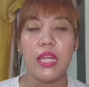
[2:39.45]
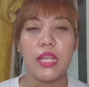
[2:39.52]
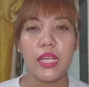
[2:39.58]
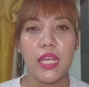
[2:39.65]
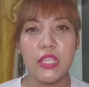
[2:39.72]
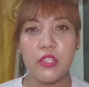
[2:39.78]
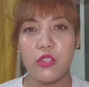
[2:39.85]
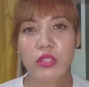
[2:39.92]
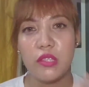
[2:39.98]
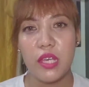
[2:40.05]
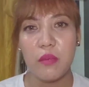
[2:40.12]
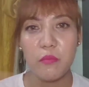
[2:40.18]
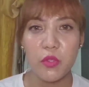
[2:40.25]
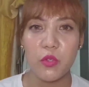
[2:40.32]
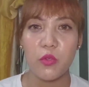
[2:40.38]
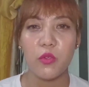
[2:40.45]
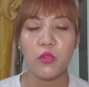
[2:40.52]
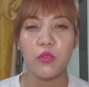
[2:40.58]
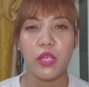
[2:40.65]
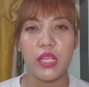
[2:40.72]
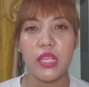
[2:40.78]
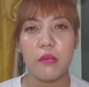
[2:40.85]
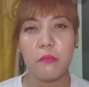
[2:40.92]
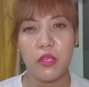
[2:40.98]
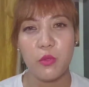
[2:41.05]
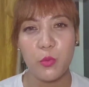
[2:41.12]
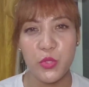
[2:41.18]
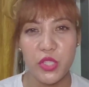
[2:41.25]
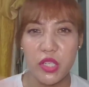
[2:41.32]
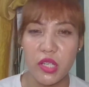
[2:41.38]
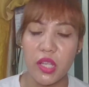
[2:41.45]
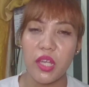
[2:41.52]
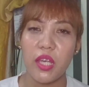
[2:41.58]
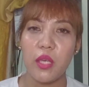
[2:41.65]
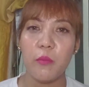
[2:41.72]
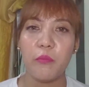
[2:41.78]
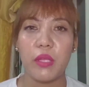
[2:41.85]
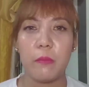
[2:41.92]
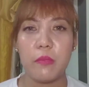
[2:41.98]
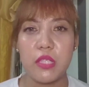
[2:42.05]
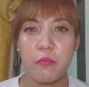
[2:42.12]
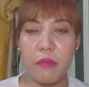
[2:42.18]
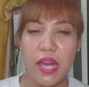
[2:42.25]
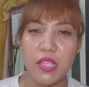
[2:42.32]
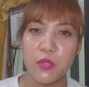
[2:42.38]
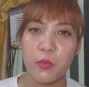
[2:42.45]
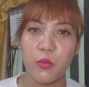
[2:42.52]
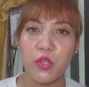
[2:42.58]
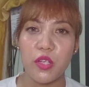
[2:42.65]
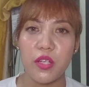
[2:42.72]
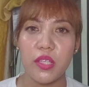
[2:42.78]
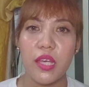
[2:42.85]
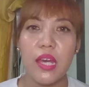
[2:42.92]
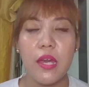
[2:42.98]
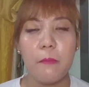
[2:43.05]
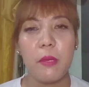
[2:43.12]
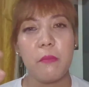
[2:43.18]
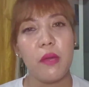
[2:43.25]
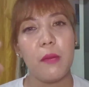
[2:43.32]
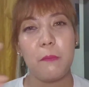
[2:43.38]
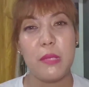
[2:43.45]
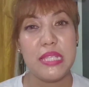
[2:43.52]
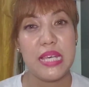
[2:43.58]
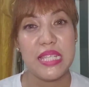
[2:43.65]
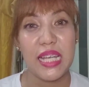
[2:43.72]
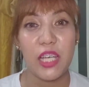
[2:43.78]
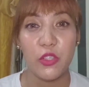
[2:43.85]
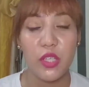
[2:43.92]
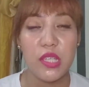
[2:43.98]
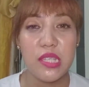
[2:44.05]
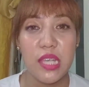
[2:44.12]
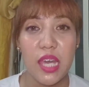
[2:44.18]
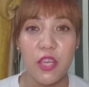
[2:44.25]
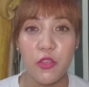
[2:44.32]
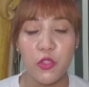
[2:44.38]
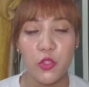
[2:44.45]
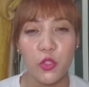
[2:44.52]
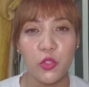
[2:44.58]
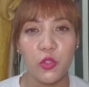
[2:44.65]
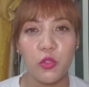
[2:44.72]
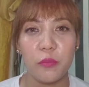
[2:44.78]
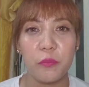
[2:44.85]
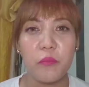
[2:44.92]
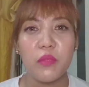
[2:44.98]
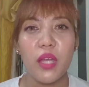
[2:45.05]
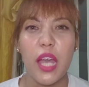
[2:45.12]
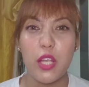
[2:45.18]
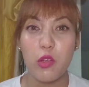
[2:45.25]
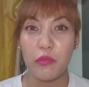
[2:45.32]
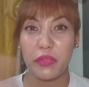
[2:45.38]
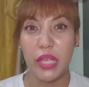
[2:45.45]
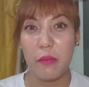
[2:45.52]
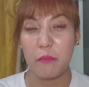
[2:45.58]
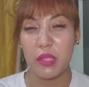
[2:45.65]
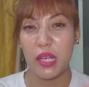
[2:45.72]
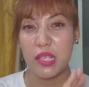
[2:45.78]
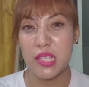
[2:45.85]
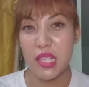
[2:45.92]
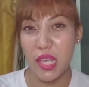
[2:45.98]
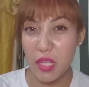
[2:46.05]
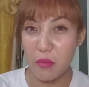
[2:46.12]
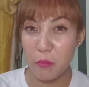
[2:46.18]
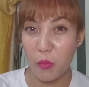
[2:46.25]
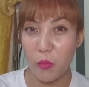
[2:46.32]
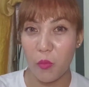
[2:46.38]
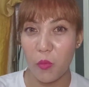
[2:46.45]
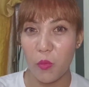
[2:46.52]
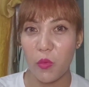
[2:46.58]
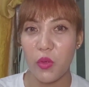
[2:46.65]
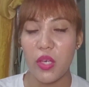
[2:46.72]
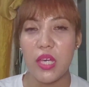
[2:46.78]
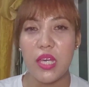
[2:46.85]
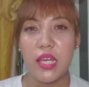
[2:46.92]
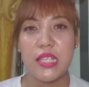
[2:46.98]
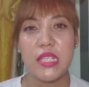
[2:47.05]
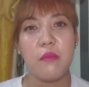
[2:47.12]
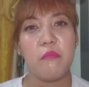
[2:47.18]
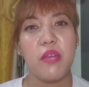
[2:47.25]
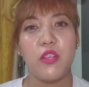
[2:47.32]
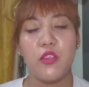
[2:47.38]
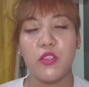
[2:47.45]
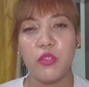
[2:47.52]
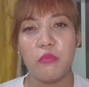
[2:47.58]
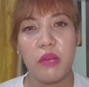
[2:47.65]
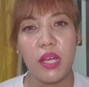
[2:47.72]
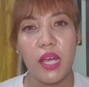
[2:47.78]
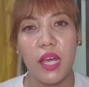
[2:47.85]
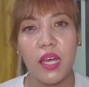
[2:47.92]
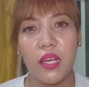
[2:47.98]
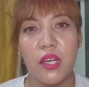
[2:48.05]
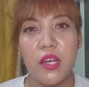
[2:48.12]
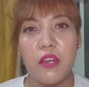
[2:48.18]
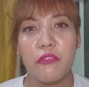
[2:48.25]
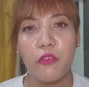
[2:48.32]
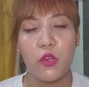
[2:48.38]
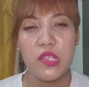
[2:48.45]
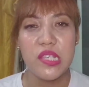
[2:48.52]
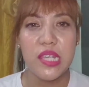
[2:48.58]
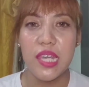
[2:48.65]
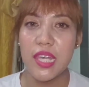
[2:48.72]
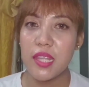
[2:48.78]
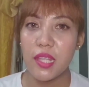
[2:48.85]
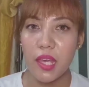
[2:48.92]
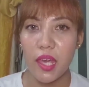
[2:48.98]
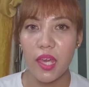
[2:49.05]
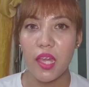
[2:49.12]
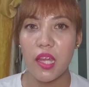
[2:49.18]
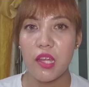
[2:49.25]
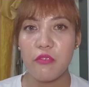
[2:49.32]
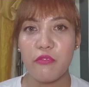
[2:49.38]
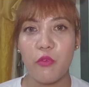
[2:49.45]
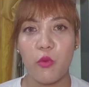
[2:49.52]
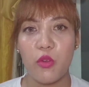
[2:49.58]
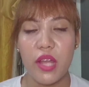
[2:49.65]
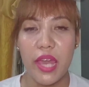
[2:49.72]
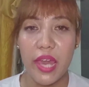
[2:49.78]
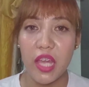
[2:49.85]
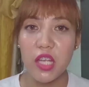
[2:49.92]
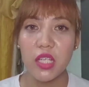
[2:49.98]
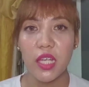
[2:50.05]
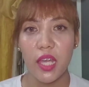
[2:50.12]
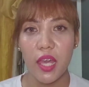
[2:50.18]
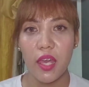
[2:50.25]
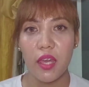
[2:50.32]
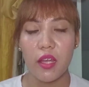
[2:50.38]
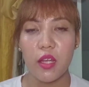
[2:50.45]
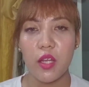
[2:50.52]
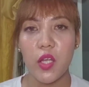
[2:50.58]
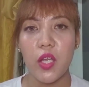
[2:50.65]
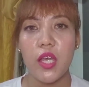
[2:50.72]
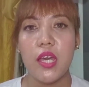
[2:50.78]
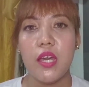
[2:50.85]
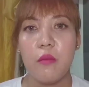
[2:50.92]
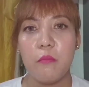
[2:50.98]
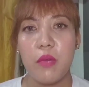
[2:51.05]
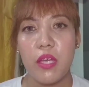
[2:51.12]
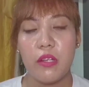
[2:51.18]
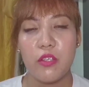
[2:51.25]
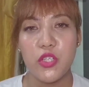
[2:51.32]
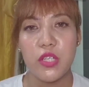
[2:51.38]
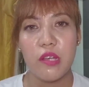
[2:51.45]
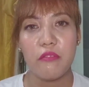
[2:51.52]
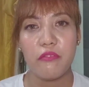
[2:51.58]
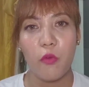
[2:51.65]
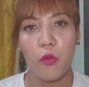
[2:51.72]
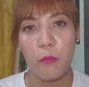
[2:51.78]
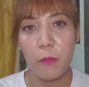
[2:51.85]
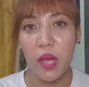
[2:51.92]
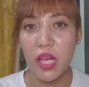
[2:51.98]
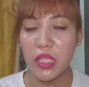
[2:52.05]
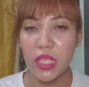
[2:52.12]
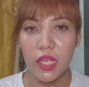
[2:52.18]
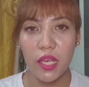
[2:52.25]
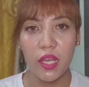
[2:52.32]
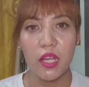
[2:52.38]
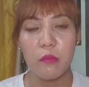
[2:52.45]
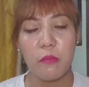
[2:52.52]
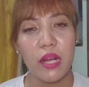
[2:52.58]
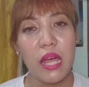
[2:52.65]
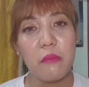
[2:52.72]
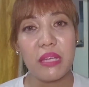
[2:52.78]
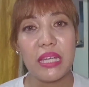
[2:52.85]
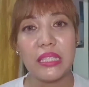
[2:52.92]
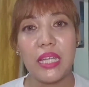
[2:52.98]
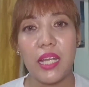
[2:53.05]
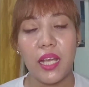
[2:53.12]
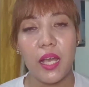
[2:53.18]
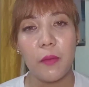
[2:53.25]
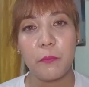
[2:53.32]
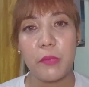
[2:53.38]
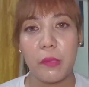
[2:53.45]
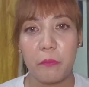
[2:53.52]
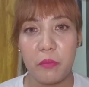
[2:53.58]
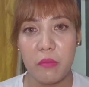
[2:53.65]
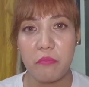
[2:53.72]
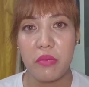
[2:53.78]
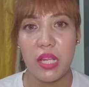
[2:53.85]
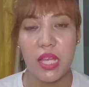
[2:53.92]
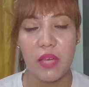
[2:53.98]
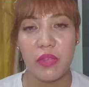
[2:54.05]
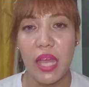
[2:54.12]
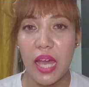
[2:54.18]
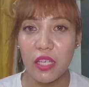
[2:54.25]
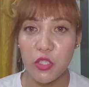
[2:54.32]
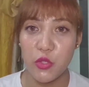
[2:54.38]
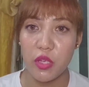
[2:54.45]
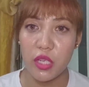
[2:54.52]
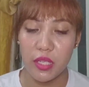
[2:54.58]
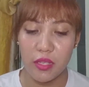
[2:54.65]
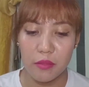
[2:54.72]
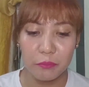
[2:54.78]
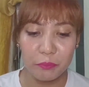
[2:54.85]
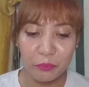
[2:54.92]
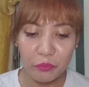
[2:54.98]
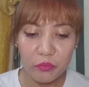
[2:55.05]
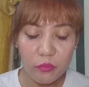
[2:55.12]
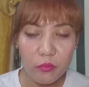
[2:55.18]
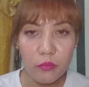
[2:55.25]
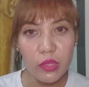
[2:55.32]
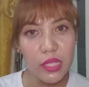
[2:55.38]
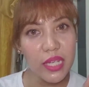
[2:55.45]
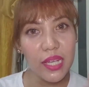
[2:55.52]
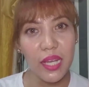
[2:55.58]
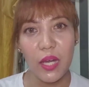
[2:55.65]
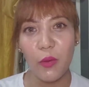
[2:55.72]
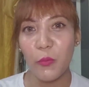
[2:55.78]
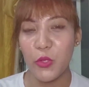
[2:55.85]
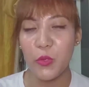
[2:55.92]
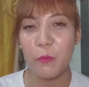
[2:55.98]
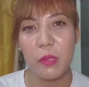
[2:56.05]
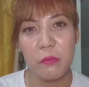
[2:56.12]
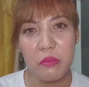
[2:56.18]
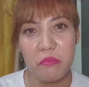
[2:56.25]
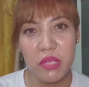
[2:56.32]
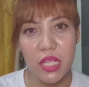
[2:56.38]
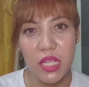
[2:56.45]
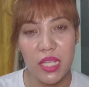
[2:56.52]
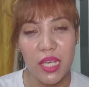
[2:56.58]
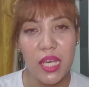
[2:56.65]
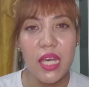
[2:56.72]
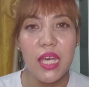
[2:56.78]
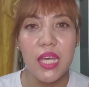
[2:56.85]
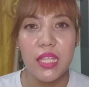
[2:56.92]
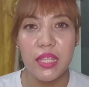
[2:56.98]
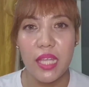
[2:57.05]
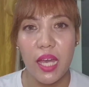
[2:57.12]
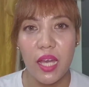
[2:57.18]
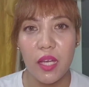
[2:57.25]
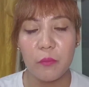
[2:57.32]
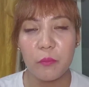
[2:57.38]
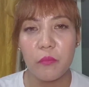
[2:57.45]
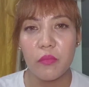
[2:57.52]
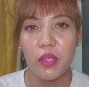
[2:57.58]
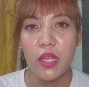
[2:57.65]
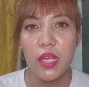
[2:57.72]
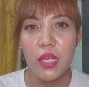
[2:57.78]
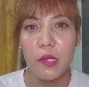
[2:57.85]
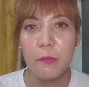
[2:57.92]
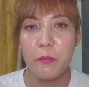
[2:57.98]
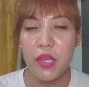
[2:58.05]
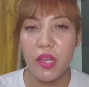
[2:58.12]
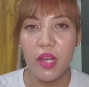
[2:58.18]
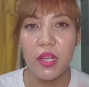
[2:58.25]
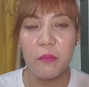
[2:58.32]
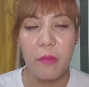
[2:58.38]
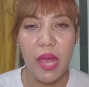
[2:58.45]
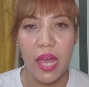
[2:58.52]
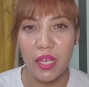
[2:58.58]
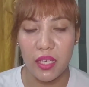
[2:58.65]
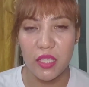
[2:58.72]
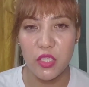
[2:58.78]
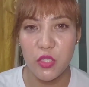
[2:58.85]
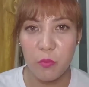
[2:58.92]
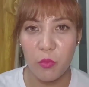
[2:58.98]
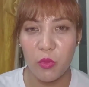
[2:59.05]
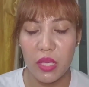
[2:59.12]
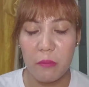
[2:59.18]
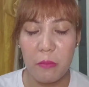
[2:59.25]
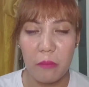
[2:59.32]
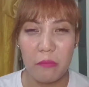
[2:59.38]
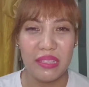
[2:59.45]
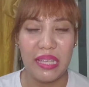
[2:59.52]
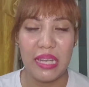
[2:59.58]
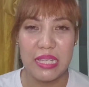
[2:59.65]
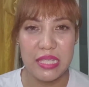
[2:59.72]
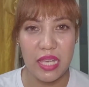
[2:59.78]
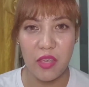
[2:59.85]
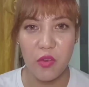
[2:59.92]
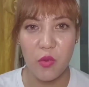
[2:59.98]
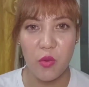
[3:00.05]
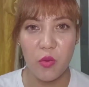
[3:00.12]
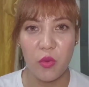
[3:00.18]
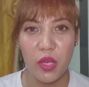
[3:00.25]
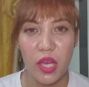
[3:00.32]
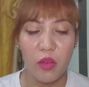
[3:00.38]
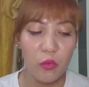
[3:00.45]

Lagay niyo yung name nyo, ganyan, may username, tapos password. May mga pasasagutan sa inyo doon kung anong type ng skin mo. Kasi meron doon mga for skin care, for hair care, meron siyang for body care. Marami ka talagang pagpipilian. Actually, ikaw yung mamimili ng PR package mo na ipapadala sa'yo.